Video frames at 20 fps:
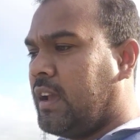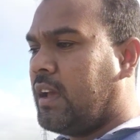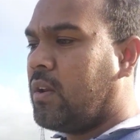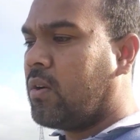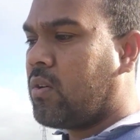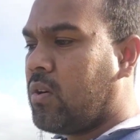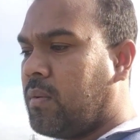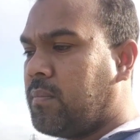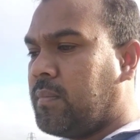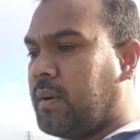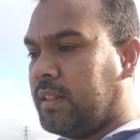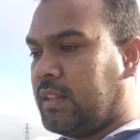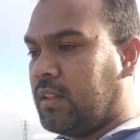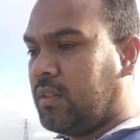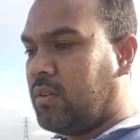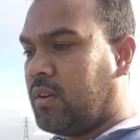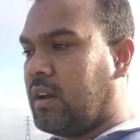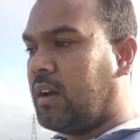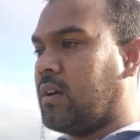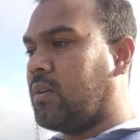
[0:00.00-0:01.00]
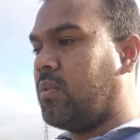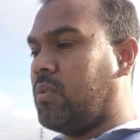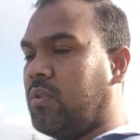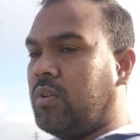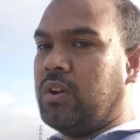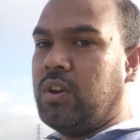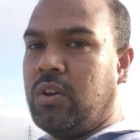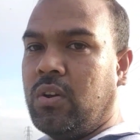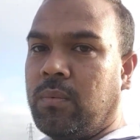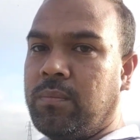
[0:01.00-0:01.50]
এরকম বাধা ধরার কোনো
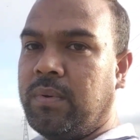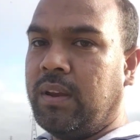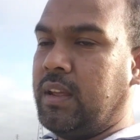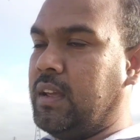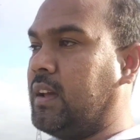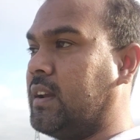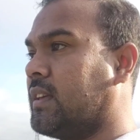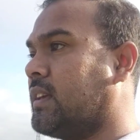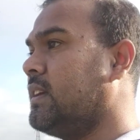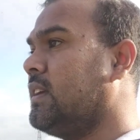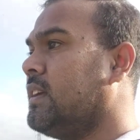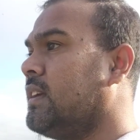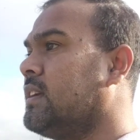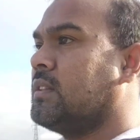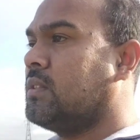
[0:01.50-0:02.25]
নিয়ম নেই আর কি